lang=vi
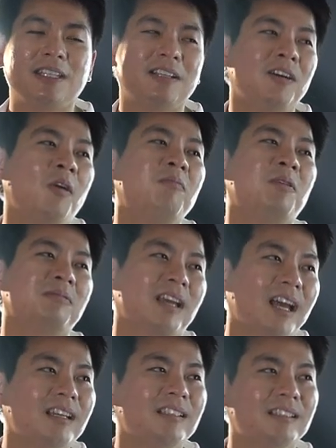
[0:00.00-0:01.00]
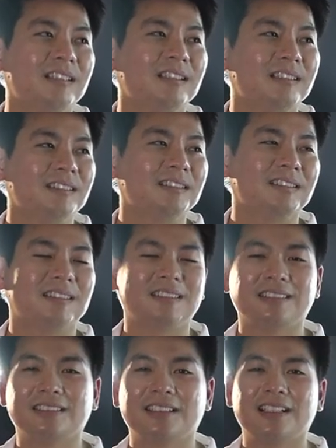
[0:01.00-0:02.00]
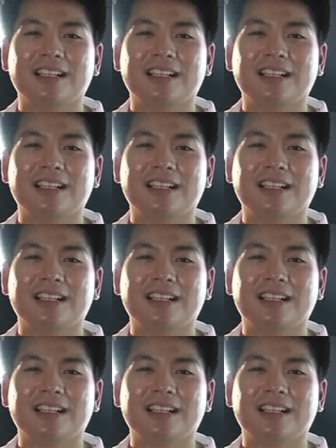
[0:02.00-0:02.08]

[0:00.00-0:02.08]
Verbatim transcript: có hụt một trái thôi. À, rất là